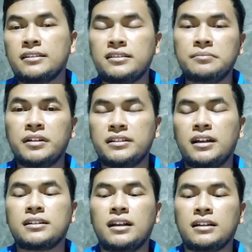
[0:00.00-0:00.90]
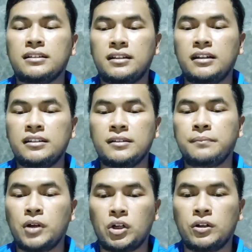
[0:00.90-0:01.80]
kelas 5 nya adalah tentang ide
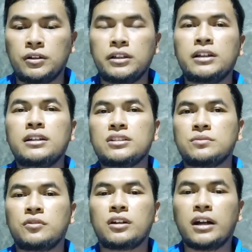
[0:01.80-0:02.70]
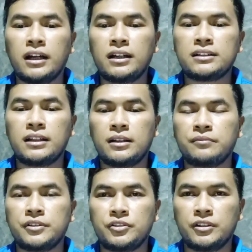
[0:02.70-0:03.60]
pokok semoga dalam
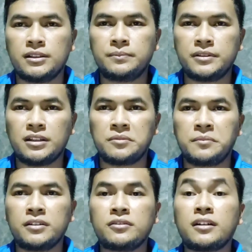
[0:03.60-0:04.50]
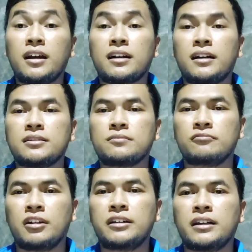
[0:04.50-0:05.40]
video ini bisa membantu rekan-rekan
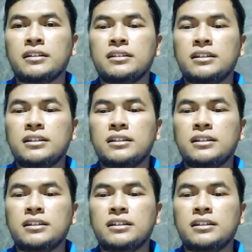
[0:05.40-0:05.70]
semua yang